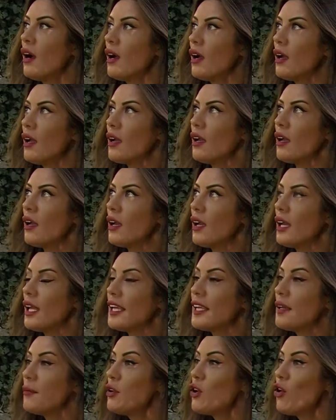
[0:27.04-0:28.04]
e, ee,
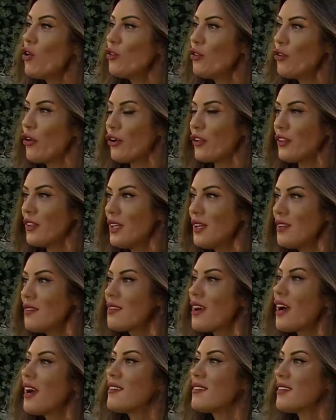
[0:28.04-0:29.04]
2014'te
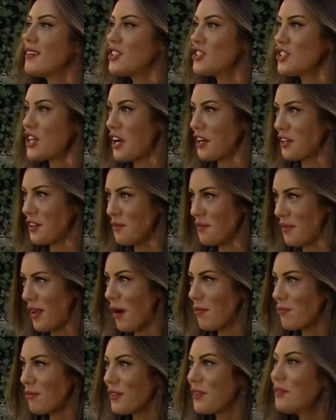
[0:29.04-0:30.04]
Serseri şarkımı
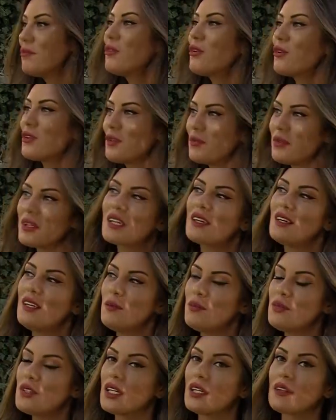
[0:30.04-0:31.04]
yaptım. Ona bir
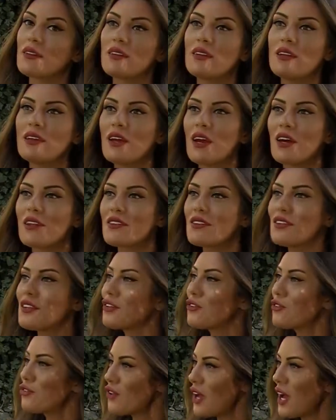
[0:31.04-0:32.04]
klip çektik. Aslında
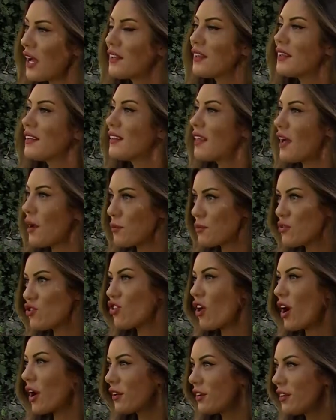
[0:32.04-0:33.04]
güzel de giden bir
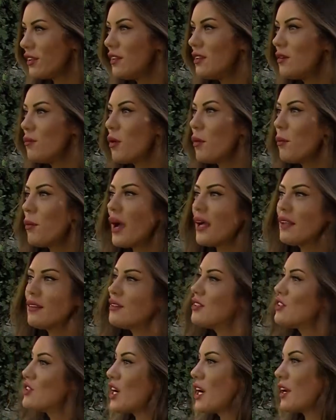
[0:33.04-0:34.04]
şarkıydı ama ben
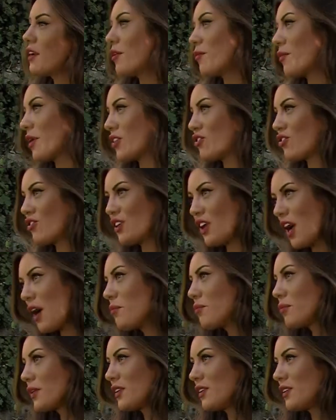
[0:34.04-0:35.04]
ticari amaçlı
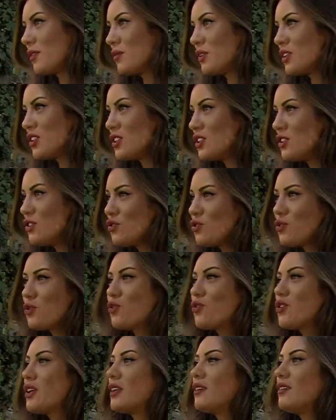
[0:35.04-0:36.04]
yapmadığım için çok
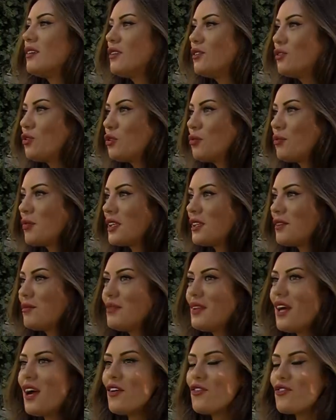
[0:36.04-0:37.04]
üzerinde durmadım.
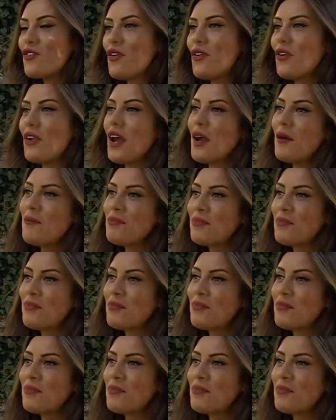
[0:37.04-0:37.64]
Daha sonra